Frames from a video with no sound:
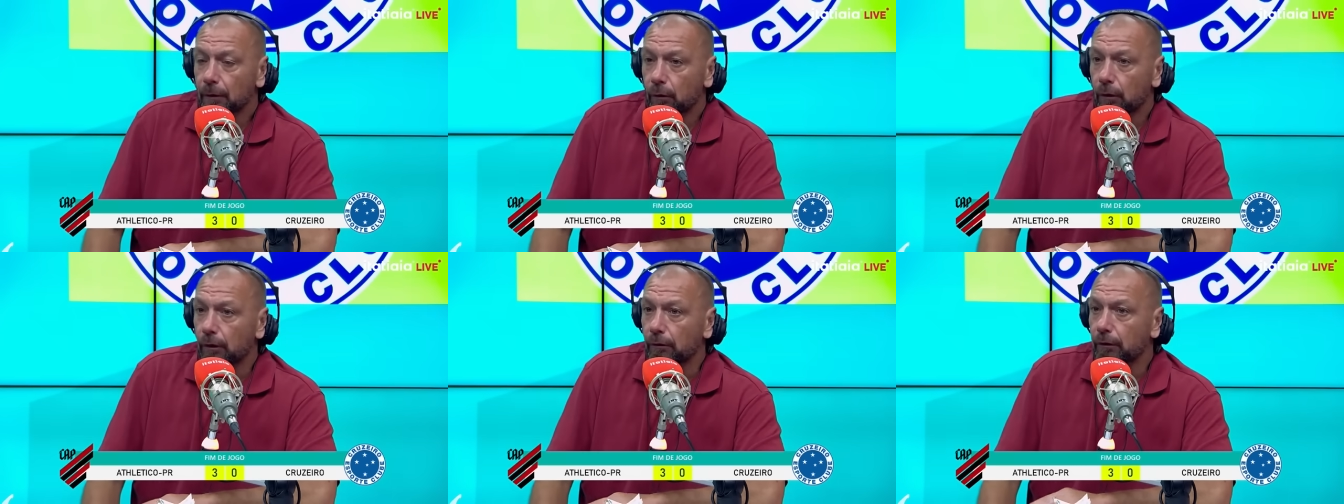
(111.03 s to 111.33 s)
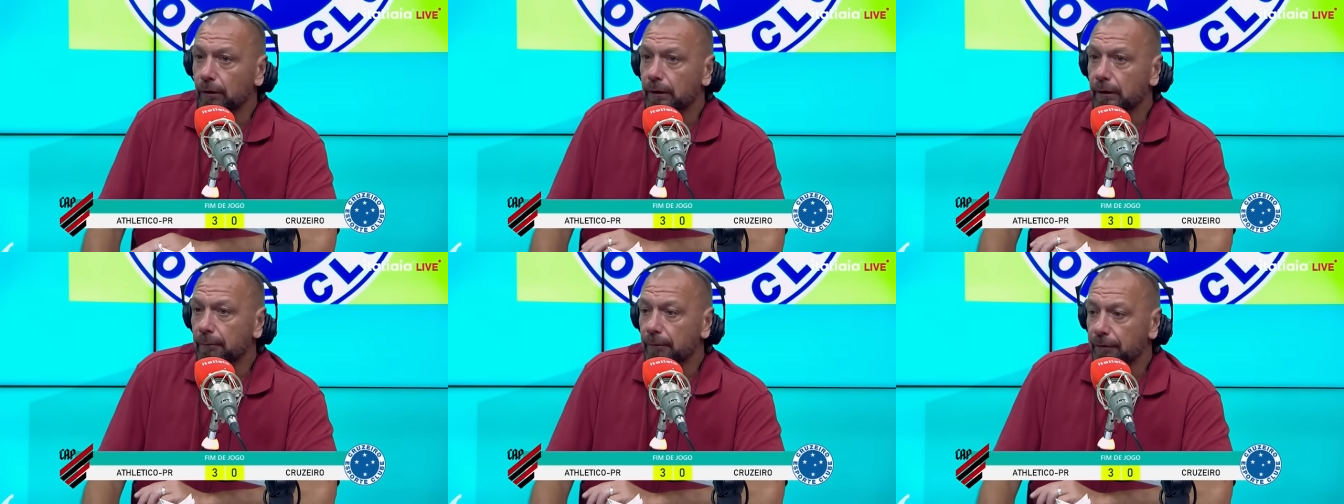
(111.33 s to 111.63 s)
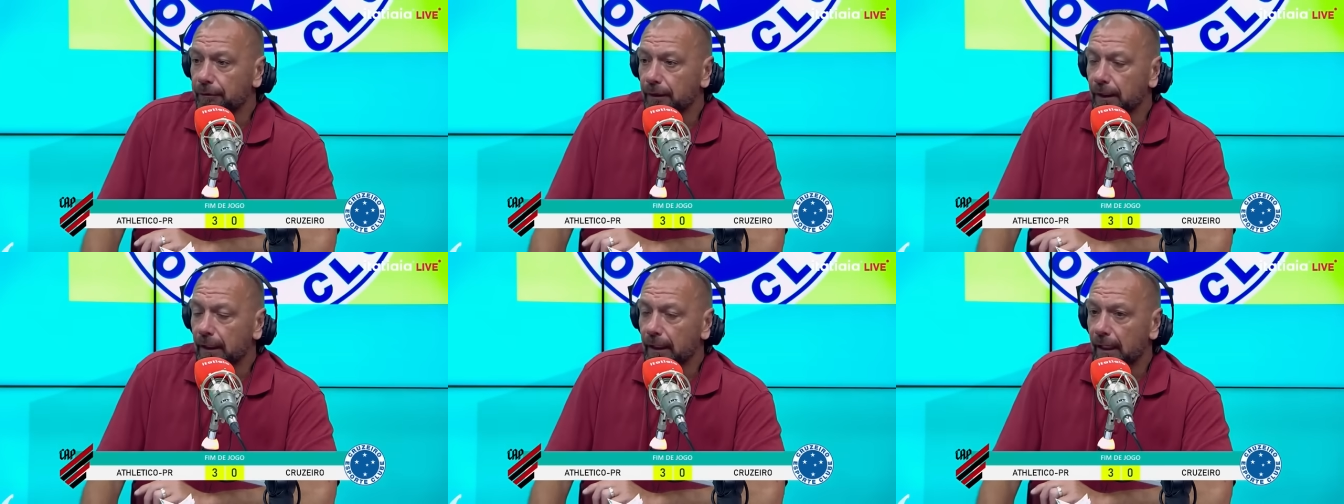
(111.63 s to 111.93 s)
Quando você
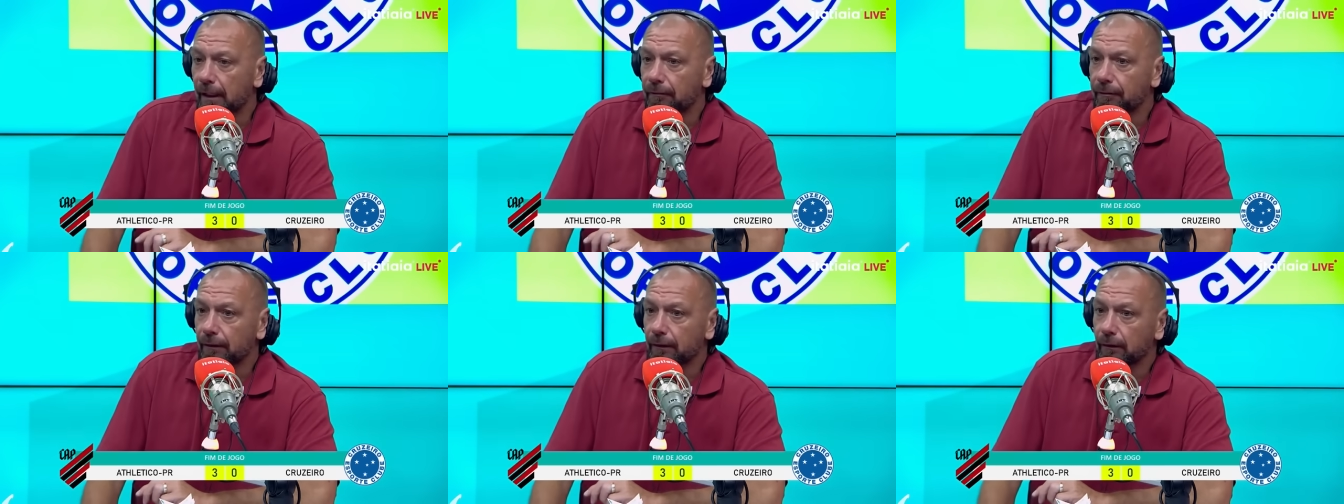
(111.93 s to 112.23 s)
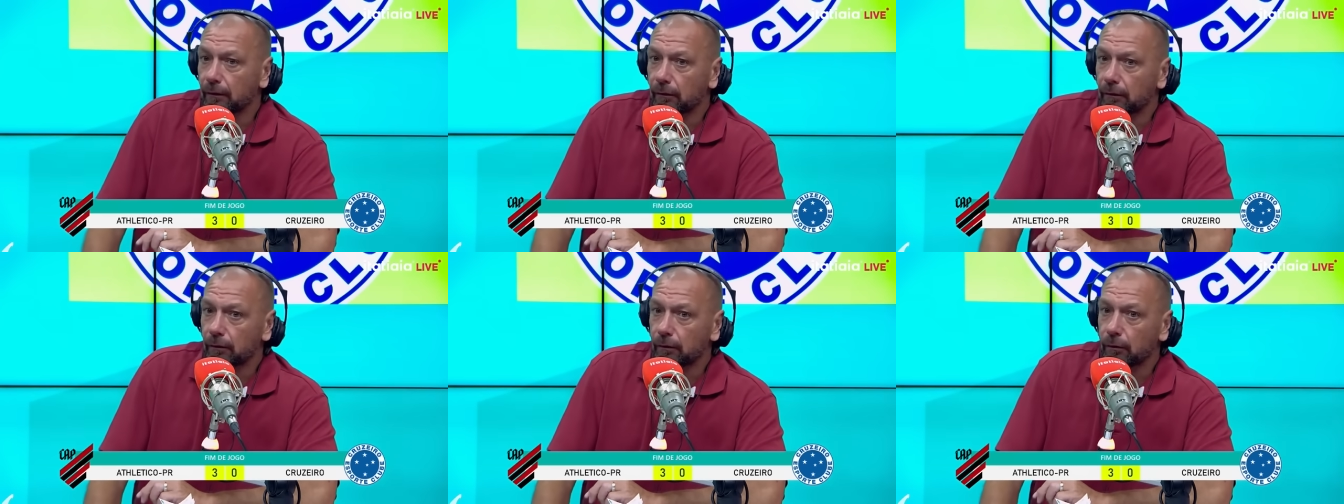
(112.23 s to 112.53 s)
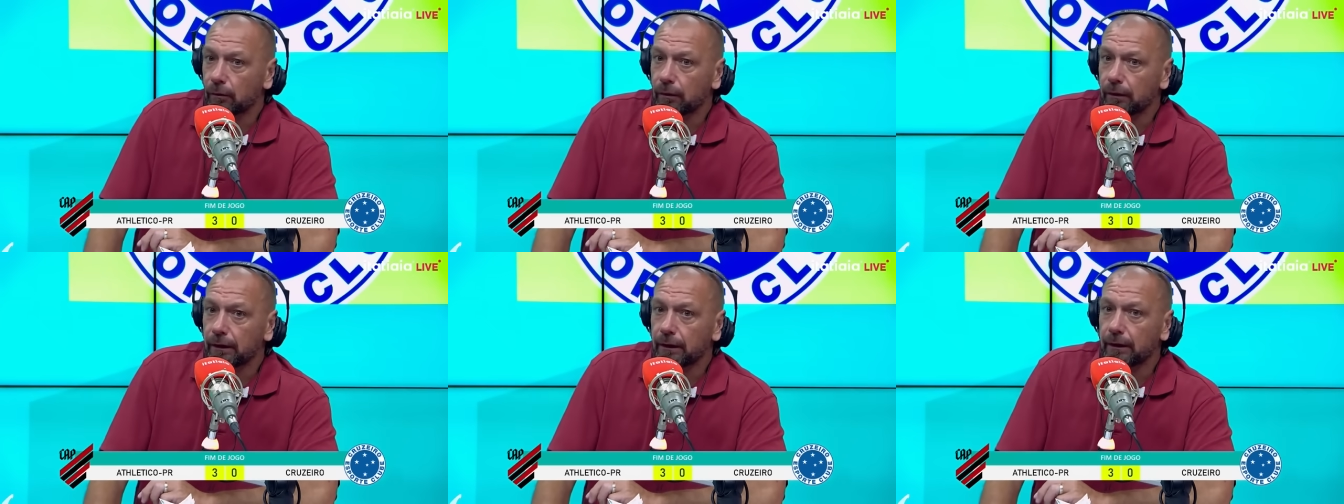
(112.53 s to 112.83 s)
me falava
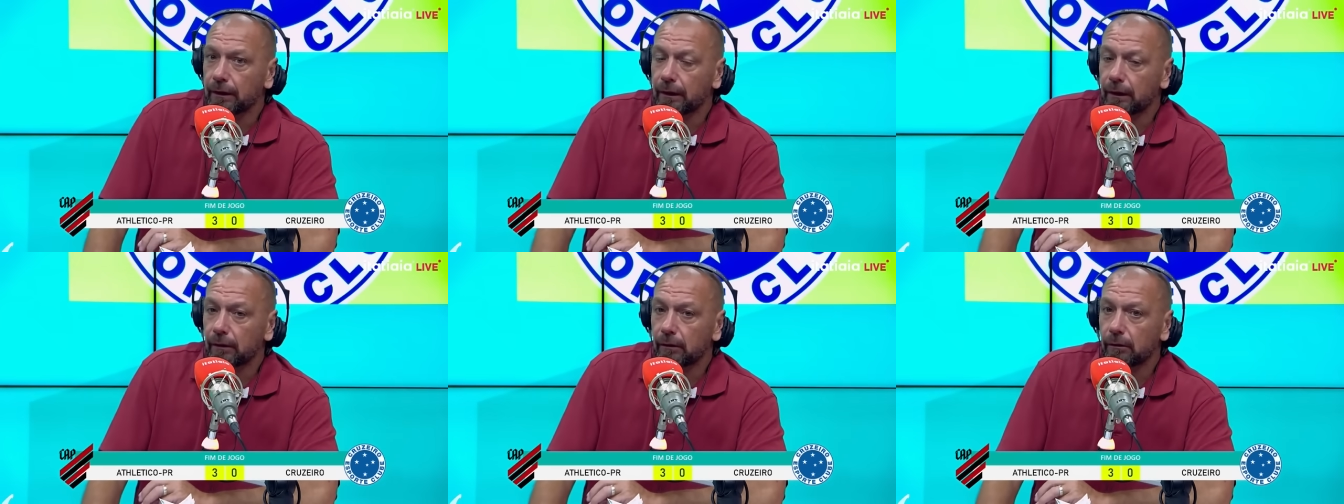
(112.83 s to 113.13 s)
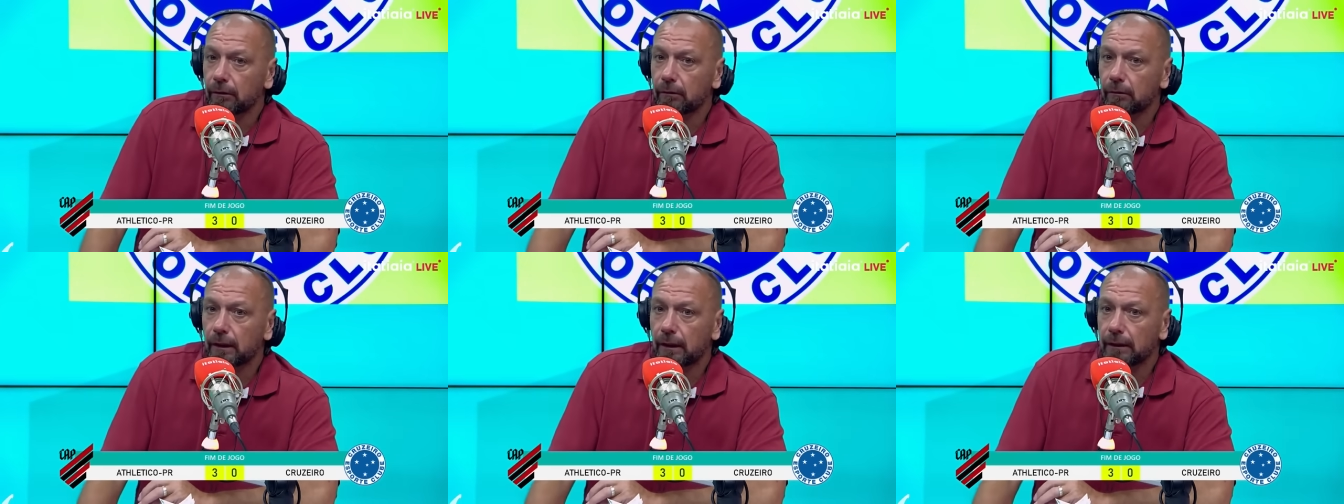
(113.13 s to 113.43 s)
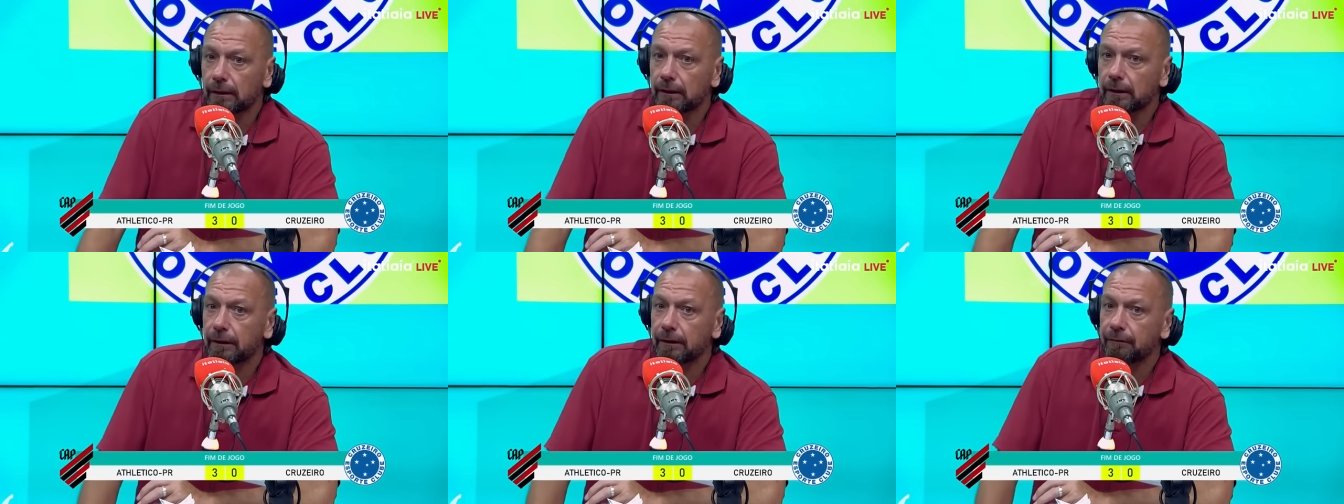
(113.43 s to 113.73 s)
o que eu
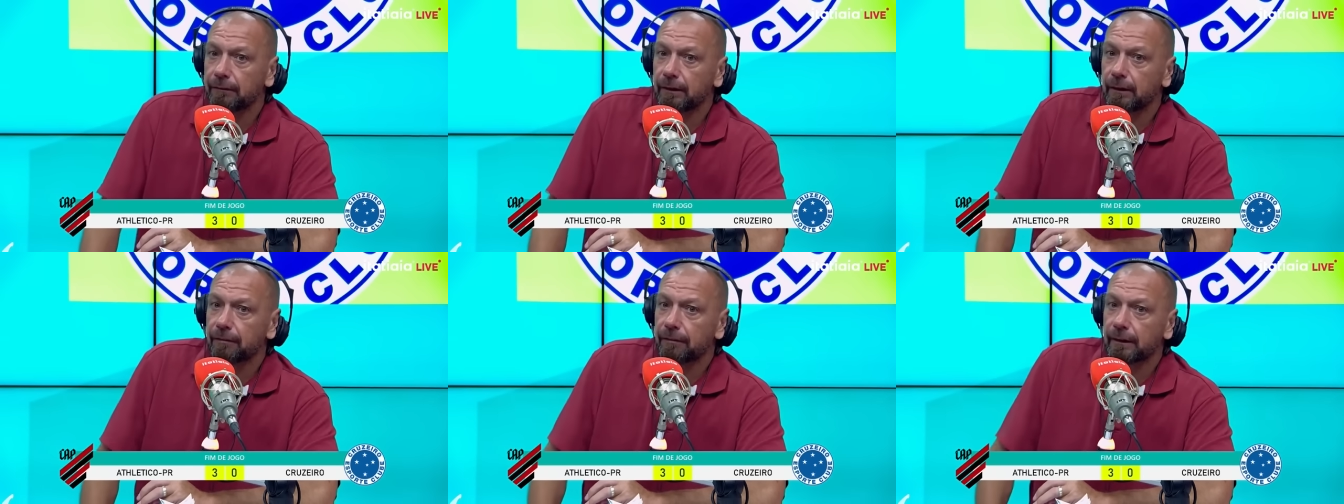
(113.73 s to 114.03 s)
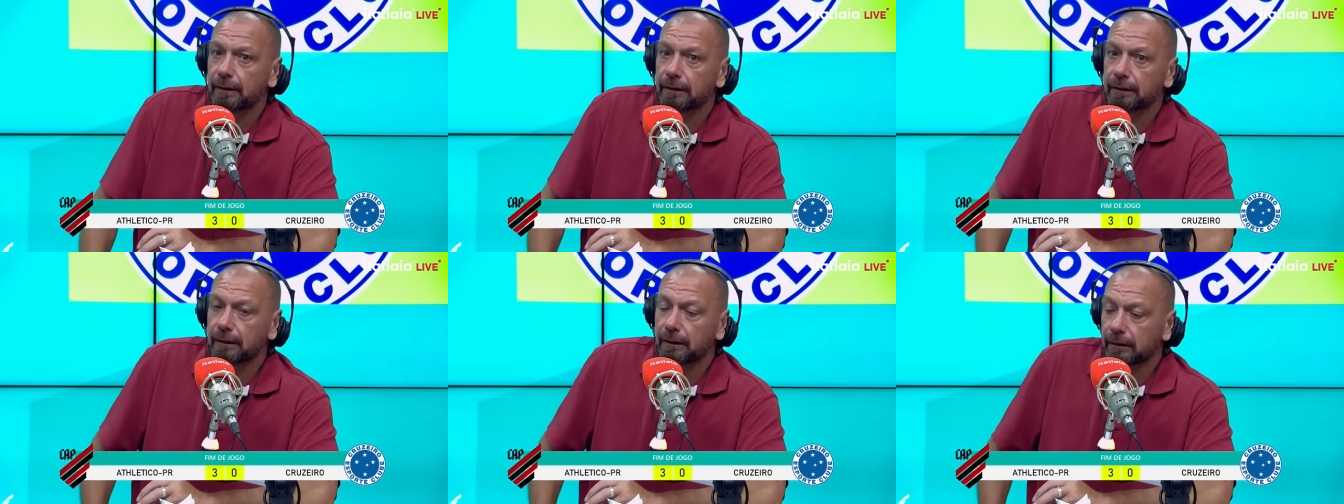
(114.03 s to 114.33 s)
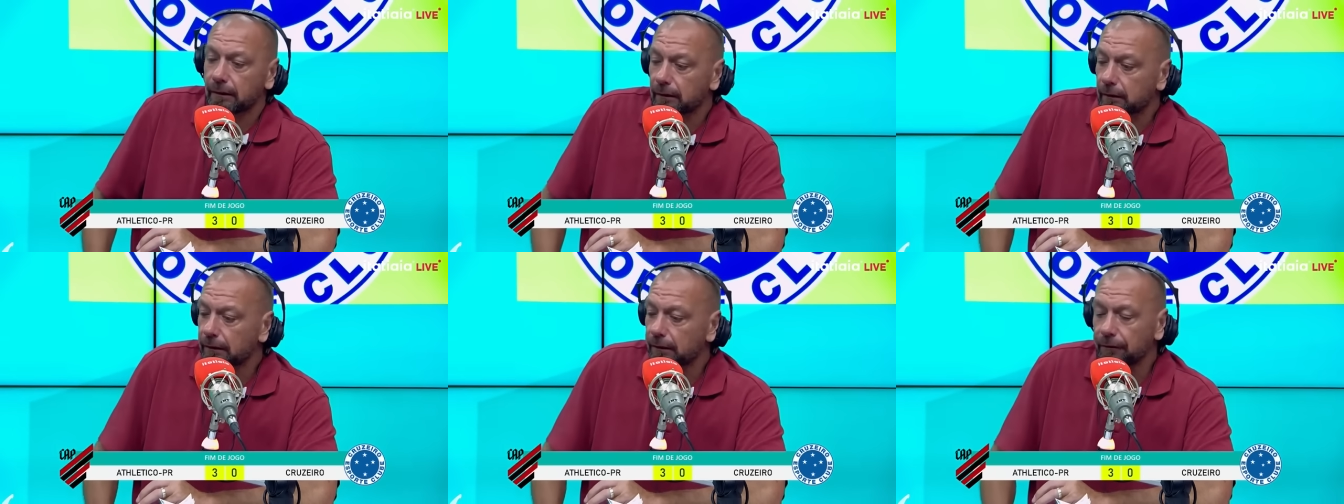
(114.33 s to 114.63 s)
acho que devia
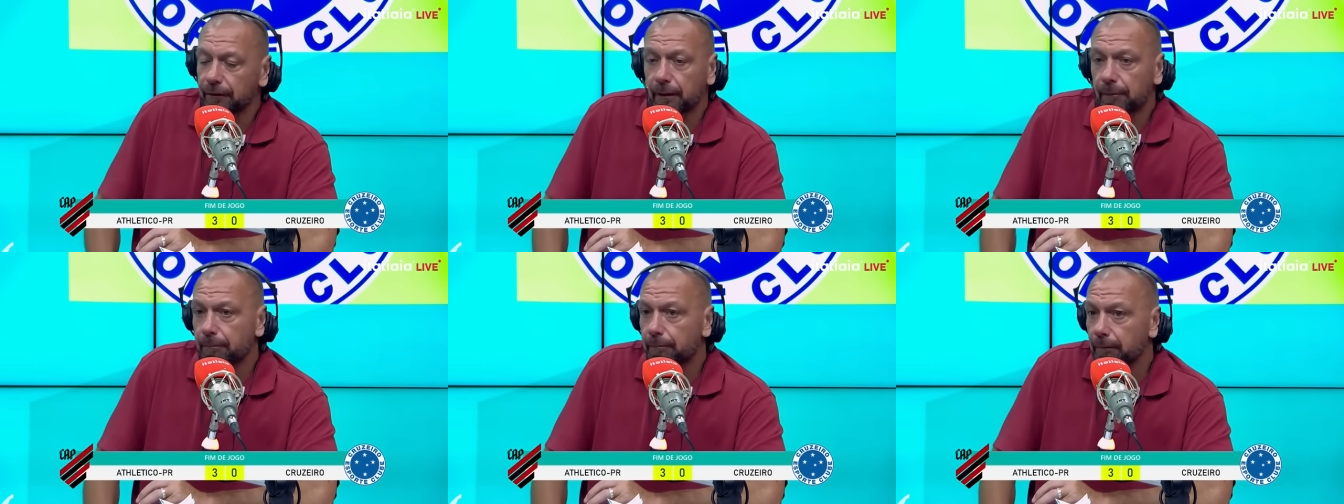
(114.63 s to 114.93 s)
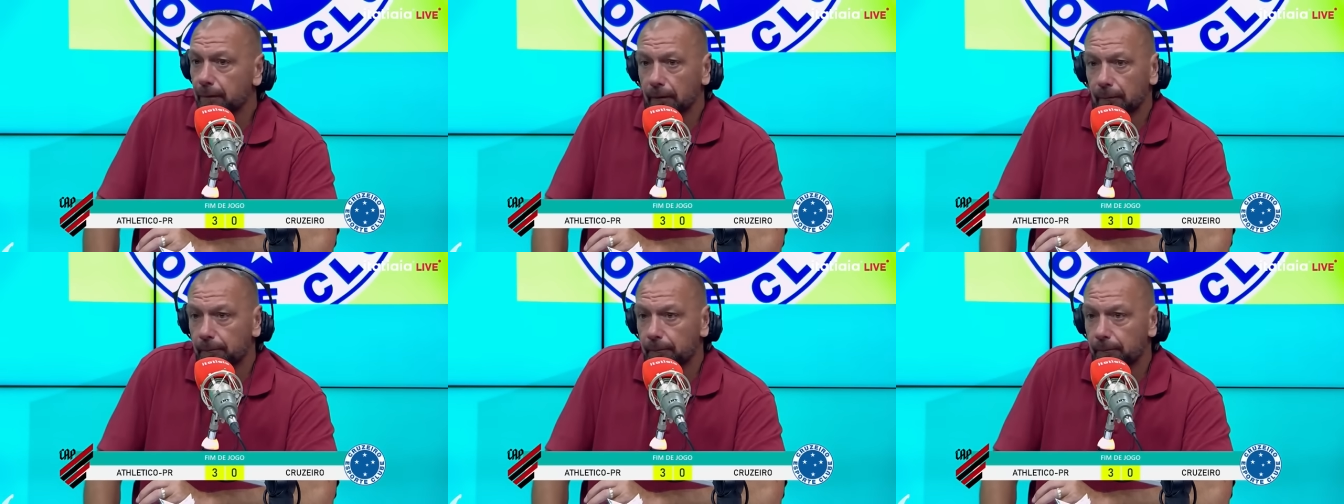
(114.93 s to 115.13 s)
fazer, devia